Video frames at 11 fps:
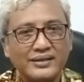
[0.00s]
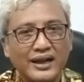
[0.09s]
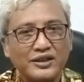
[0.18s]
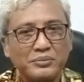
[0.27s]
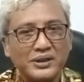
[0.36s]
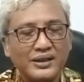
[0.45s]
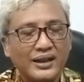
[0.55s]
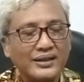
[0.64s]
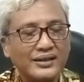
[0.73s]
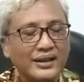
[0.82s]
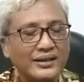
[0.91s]
dari
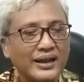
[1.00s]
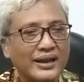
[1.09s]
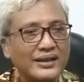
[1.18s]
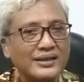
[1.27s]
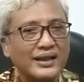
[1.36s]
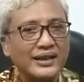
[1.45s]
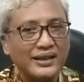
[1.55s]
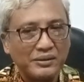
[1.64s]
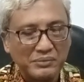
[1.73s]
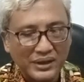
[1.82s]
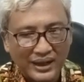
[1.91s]
transmigran yang hendak kita
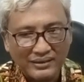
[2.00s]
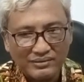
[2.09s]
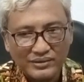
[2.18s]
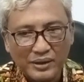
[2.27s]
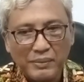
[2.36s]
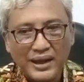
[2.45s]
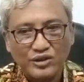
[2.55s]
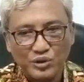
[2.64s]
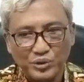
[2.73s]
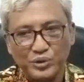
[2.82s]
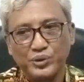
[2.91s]
kirimkan
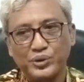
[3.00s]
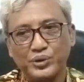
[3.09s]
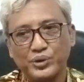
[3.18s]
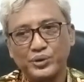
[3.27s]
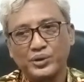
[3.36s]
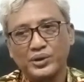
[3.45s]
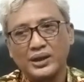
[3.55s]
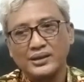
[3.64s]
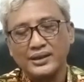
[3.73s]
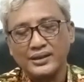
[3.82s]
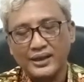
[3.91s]
termasuk
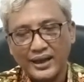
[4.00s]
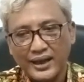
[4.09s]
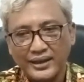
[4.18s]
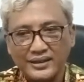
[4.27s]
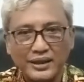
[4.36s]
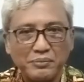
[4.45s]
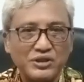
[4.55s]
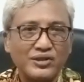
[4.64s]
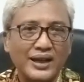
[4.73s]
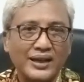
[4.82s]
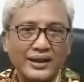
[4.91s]
ketika kita
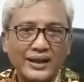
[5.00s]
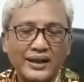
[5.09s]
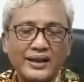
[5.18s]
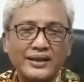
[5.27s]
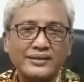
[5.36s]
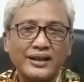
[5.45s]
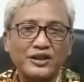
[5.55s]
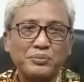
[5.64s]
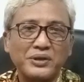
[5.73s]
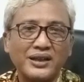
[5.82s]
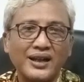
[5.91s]
bicara
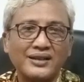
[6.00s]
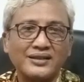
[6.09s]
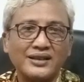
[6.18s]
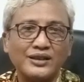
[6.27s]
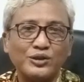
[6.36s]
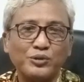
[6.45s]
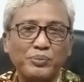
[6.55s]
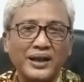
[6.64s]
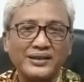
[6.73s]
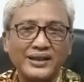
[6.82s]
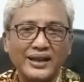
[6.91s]
transmigrasi itu
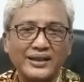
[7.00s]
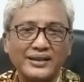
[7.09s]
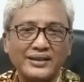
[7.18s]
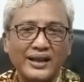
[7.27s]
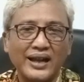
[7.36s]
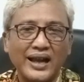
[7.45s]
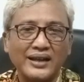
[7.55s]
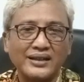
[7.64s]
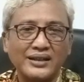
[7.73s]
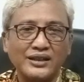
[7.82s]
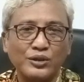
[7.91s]
banyak yang
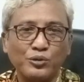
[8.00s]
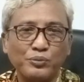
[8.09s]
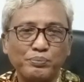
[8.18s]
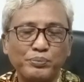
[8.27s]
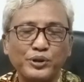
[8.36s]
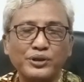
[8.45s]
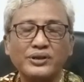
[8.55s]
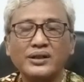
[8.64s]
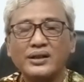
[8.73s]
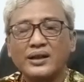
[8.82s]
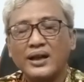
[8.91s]
ada di rumpun
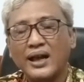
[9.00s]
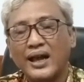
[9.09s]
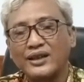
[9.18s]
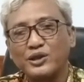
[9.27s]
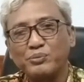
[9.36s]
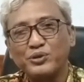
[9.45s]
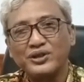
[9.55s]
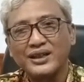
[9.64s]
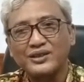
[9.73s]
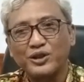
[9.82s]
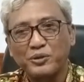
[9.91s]
ataupun
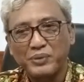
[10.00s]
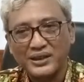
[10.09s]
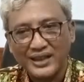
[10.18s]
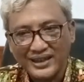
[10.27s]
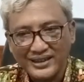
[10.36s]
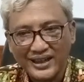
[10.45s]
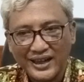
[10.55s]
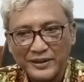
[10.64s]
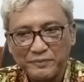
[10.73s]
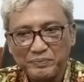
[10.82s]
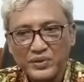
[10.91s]
sektor
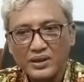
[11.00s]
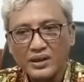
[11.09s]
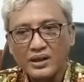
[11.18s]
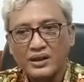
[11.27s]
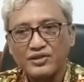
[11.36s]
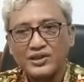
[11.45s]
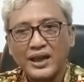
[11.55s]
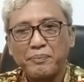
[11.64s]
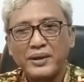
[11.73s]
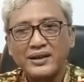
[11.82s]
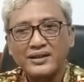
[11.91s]
pertanian
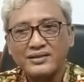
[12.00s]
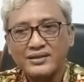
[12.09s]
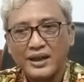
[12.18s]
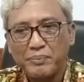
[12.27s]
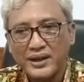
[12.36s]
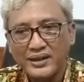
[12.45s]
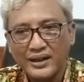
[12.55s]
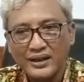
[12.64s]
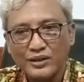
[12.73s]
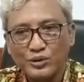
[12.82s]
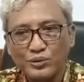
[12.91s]
kesiapan-kesiapan
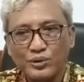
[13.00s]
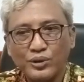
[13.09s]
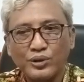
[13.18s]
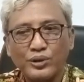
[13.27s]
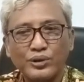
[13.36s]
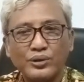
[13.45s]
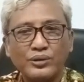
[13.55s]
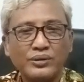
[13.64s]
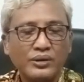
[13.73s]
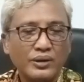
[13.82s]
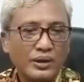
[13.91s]
daya dukung